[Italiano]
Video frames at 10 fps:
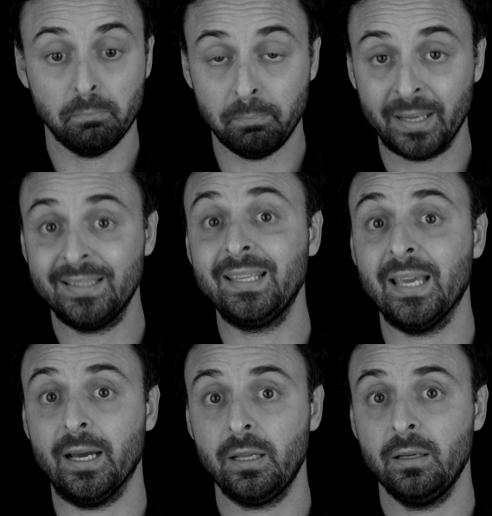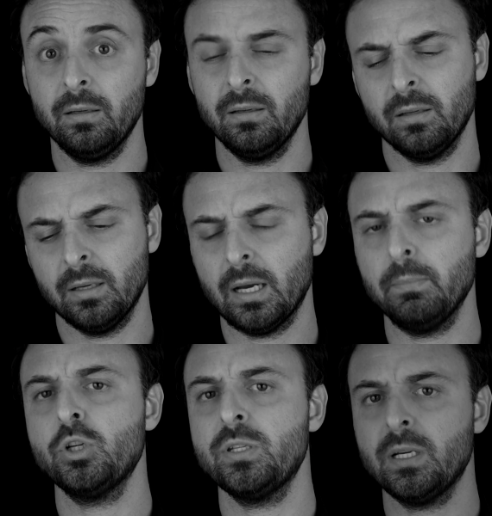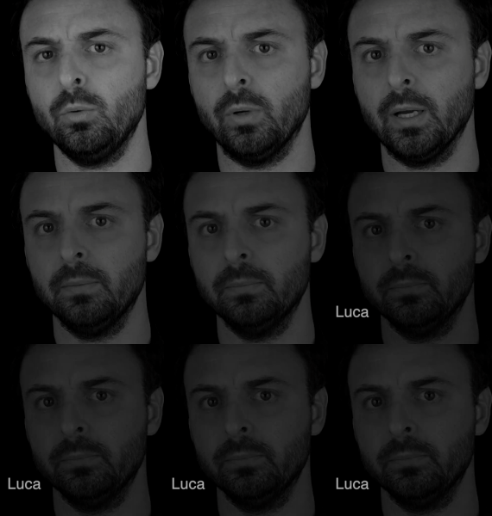Patti chiari, amicizia lunga.